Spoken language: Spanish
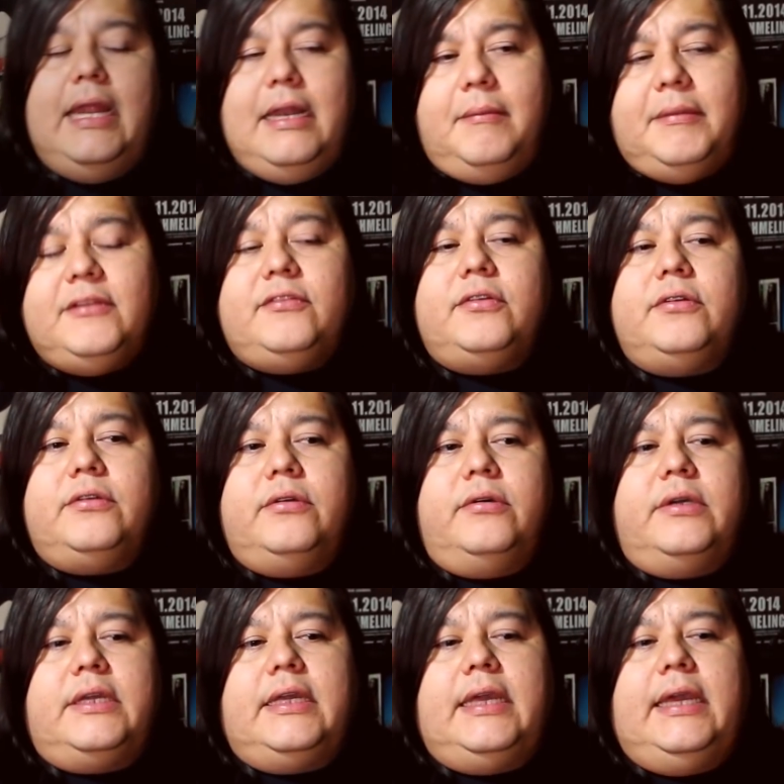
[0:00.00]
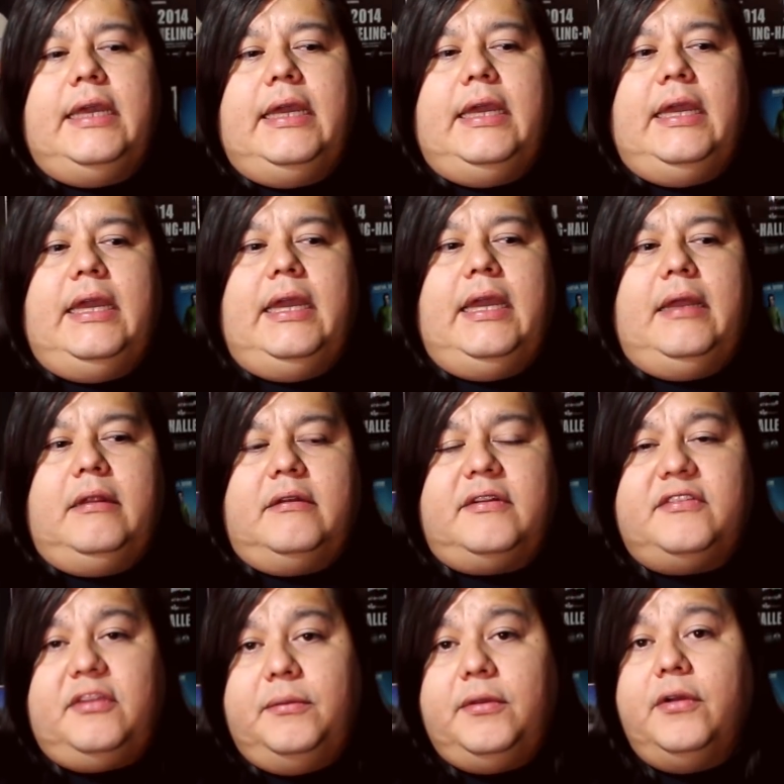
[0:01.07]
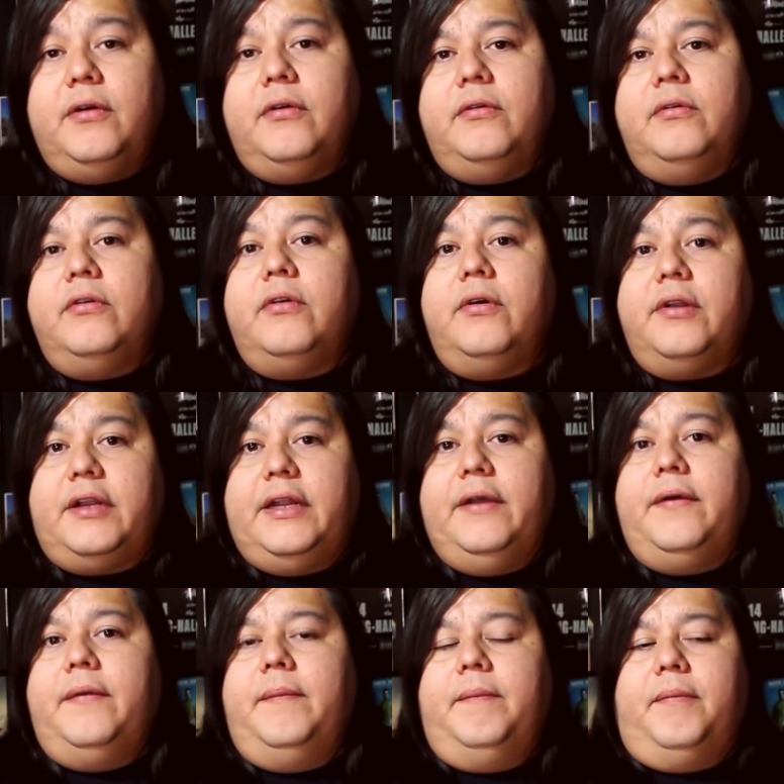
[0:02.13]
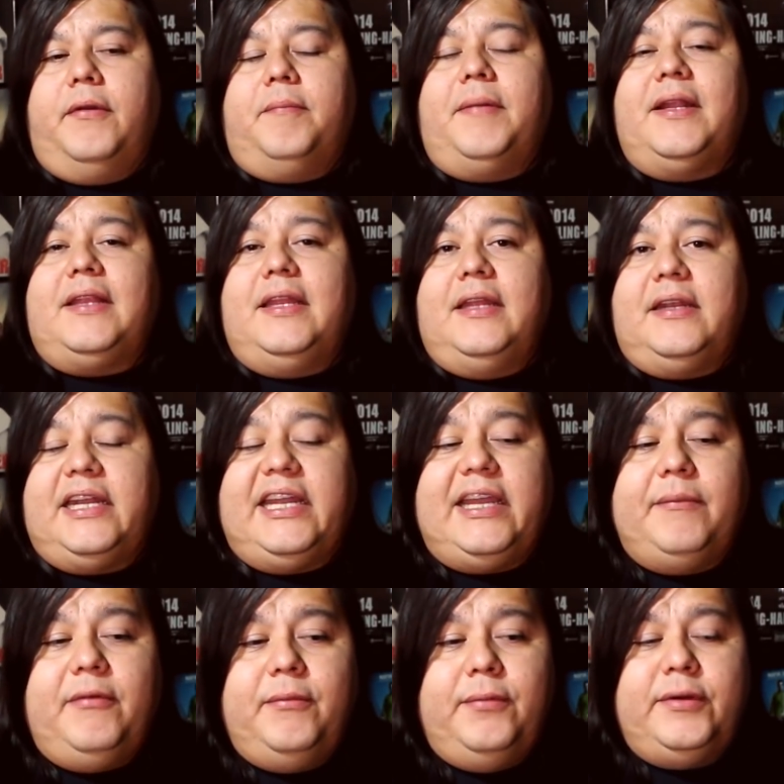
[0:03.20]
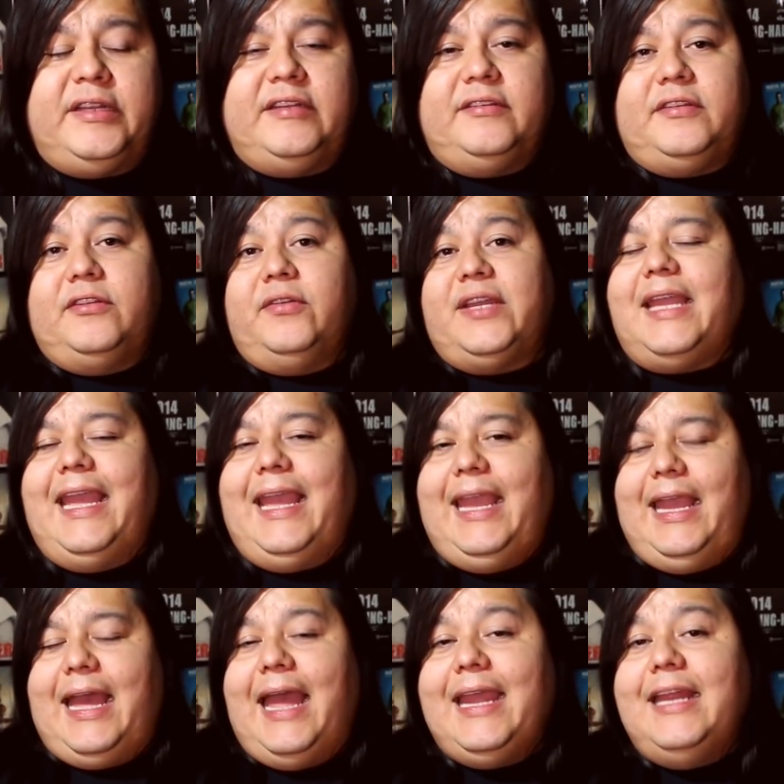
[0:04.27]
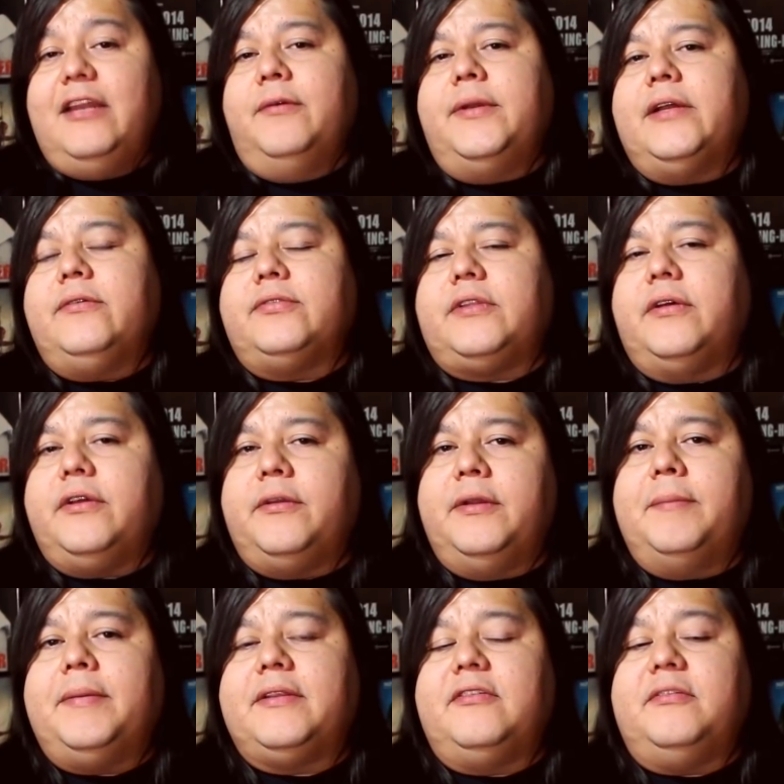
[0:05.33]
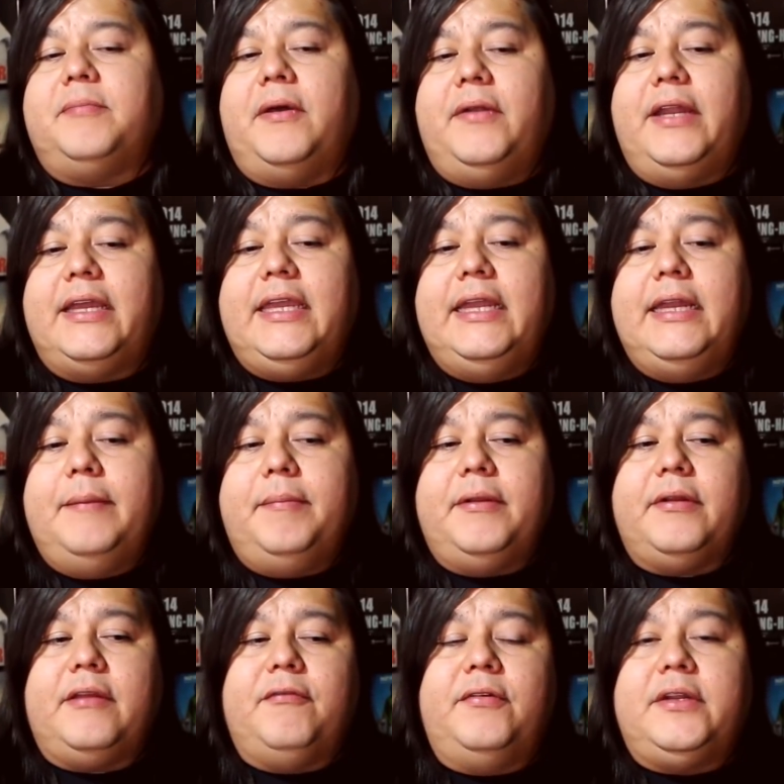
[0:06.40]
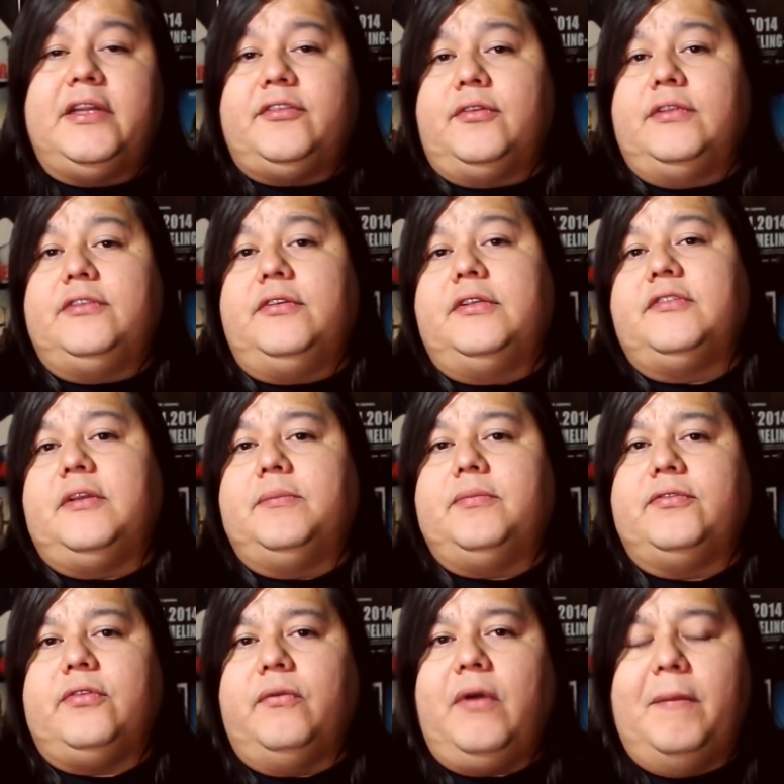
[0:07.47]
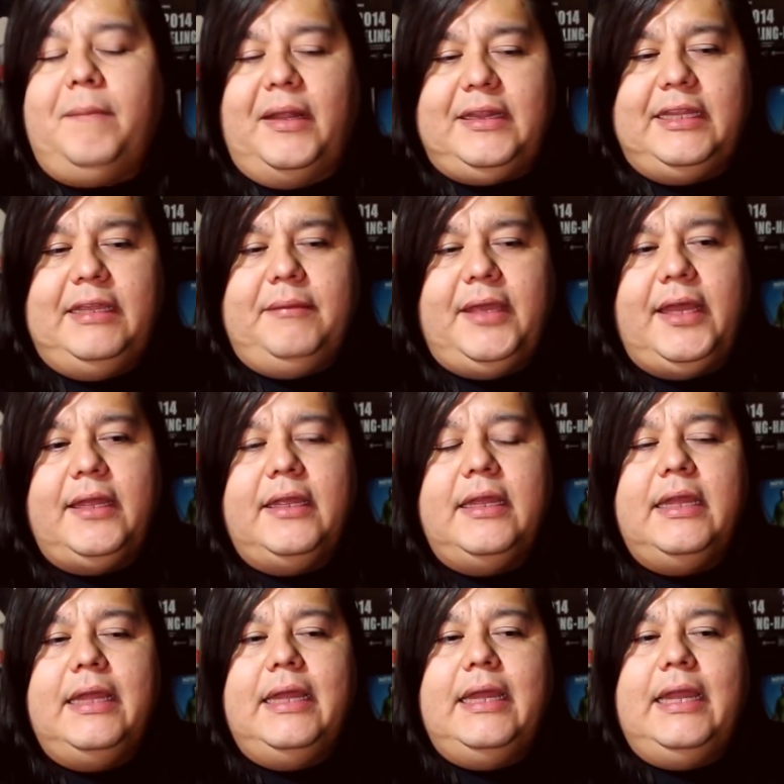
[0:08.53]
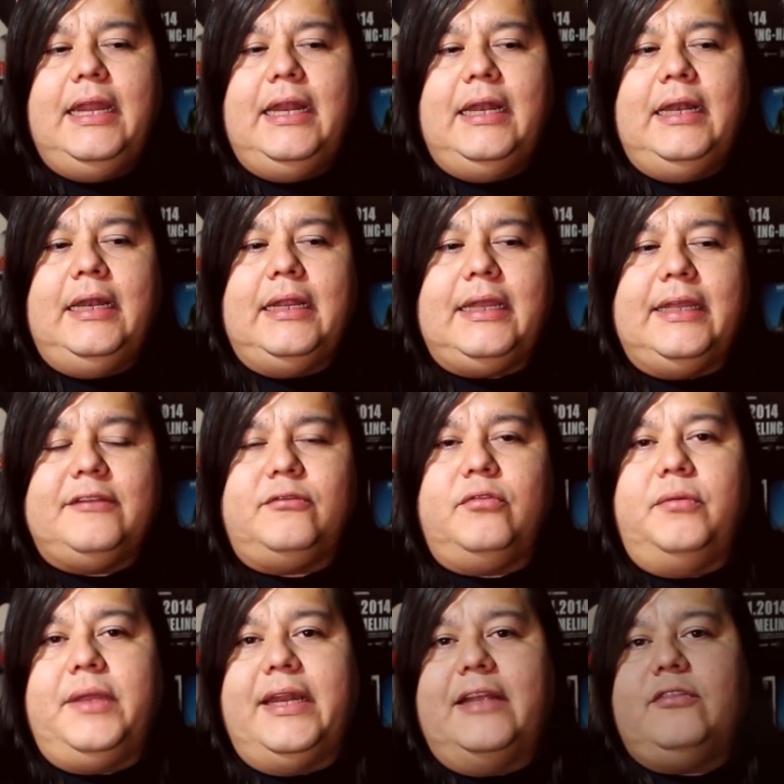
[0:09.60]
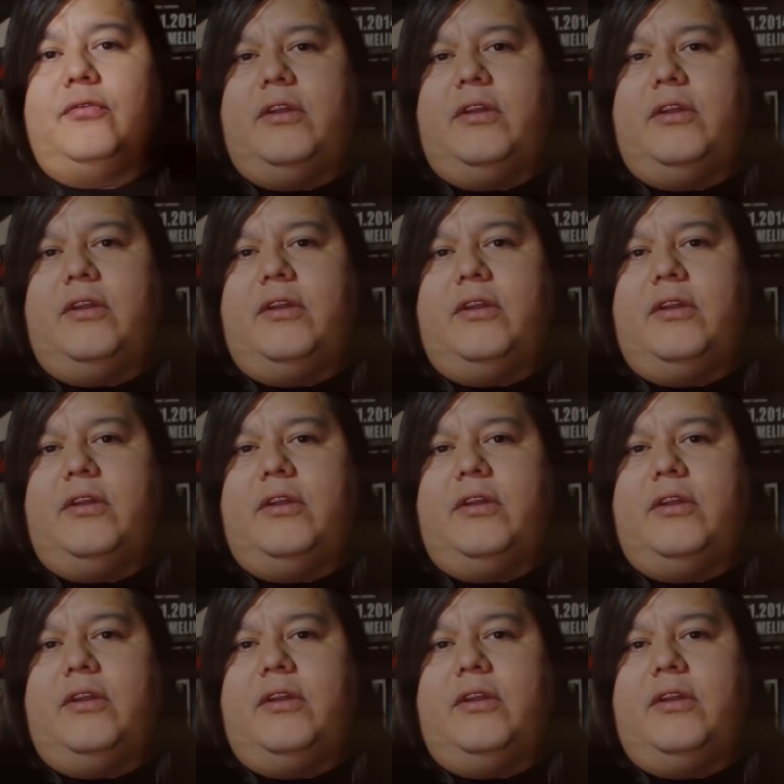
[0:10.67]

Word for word: él mencionó que recibió un correo por parte de Enrique Bumburi diciendo que a él le hubiera gustado que hubiera participado en la gira, pero que fue una de las condiciones que puso Juan Valdivia el que estuviera